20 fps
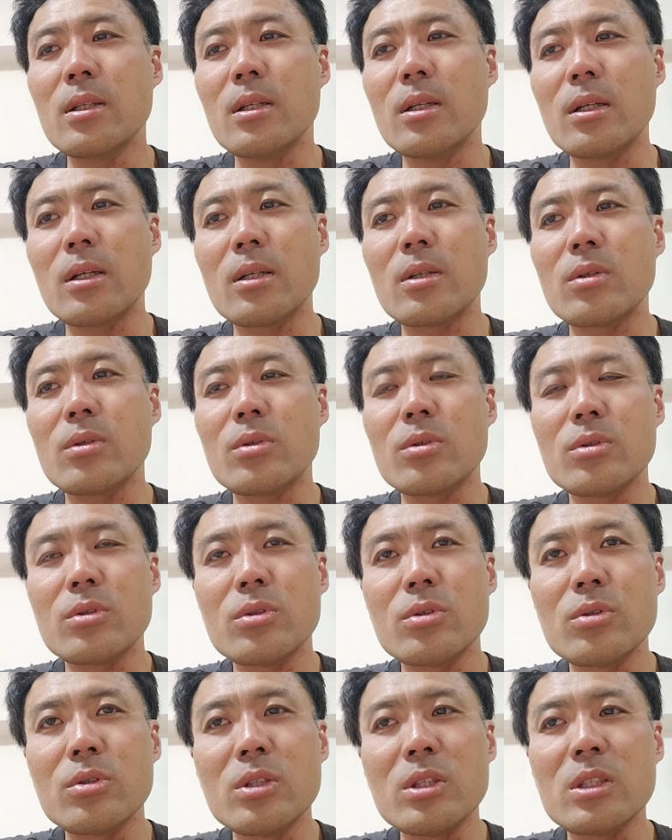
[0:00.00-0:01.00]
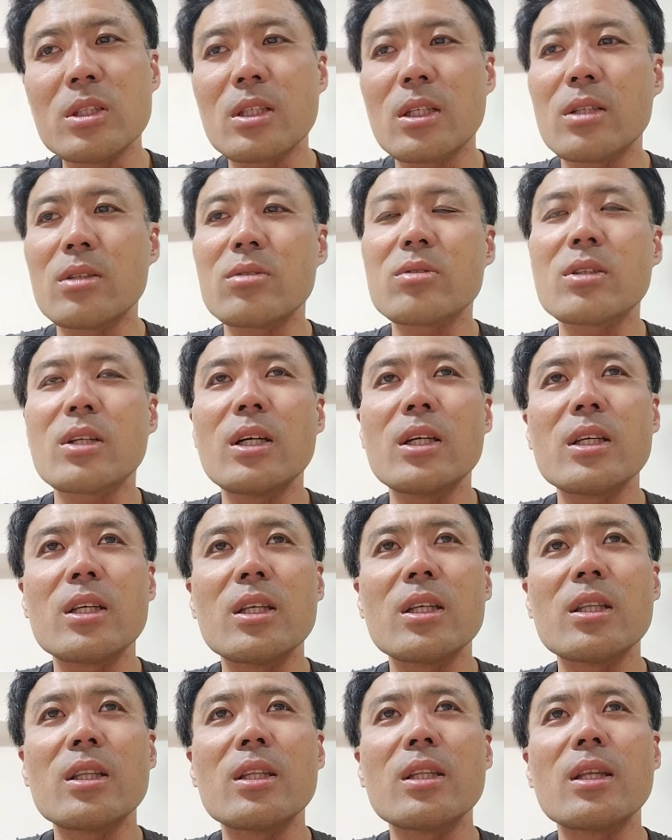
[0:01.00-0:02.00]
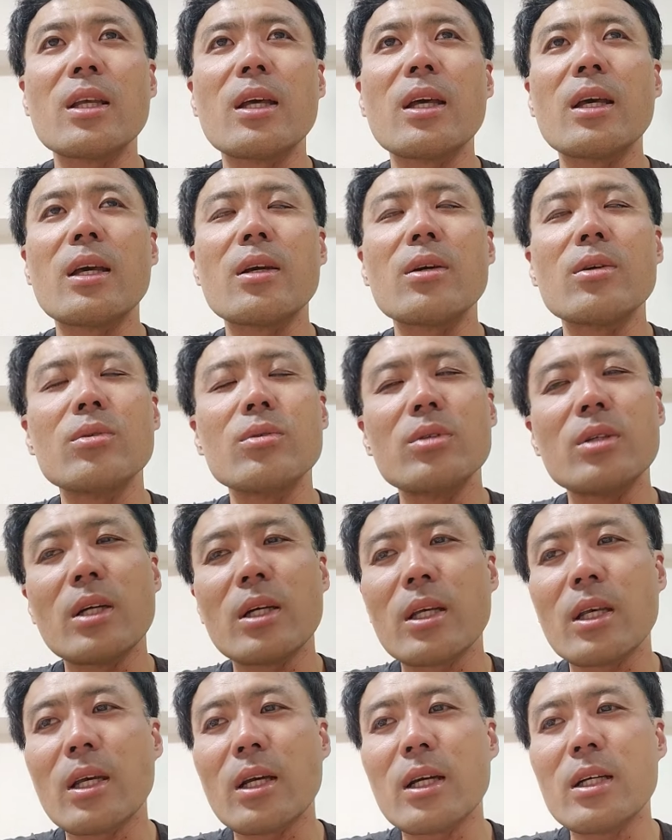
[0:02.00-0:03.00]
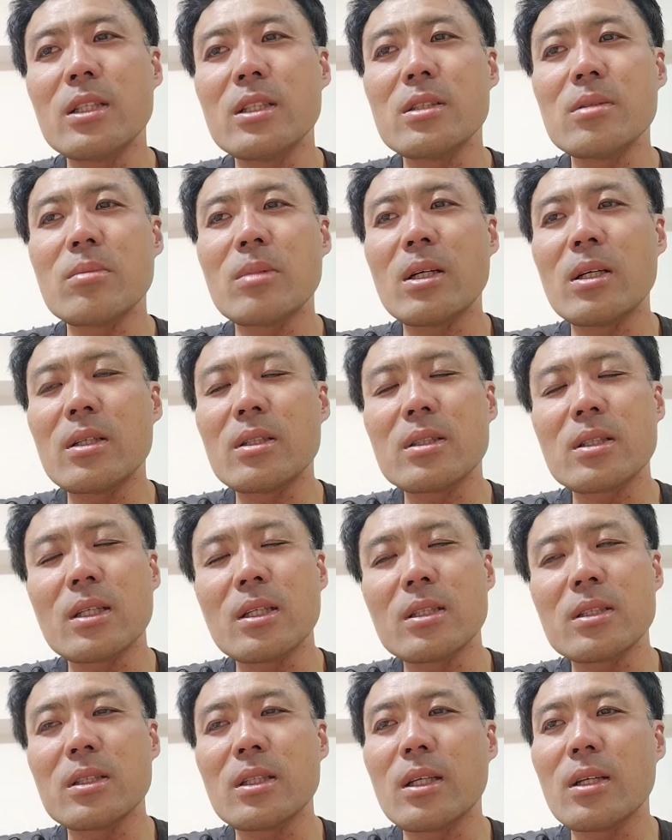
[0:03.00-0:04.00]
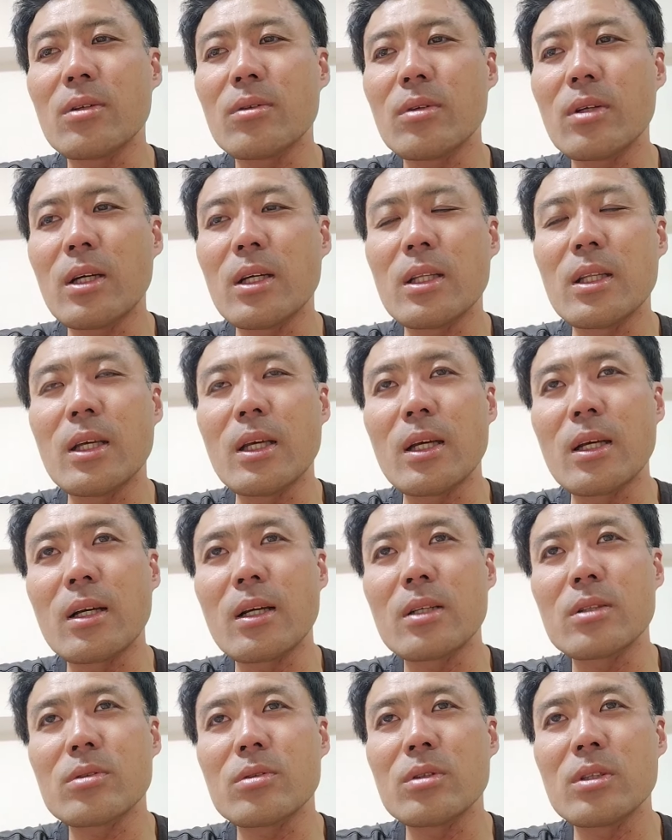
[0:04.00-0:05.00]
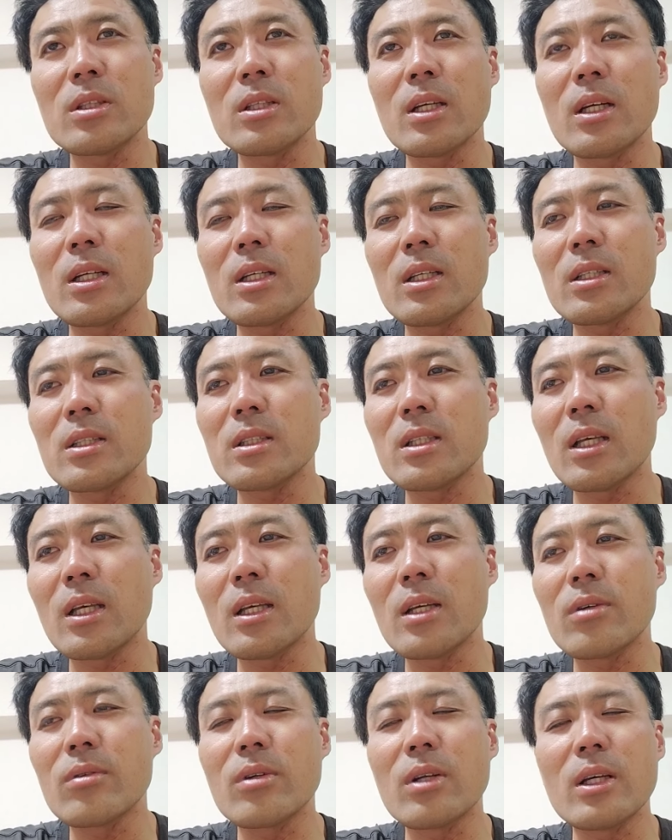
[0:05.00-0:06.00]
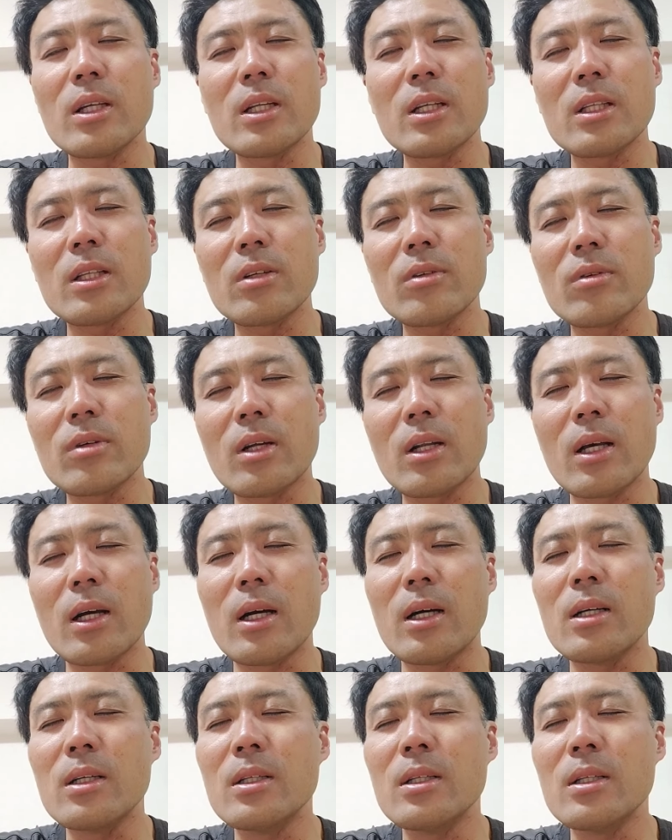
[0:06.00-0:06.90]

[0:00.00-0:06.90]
あの12時間使い切って売り上げが1万3000円ぐらいでガソリン代1000円ぐらい入れてるから、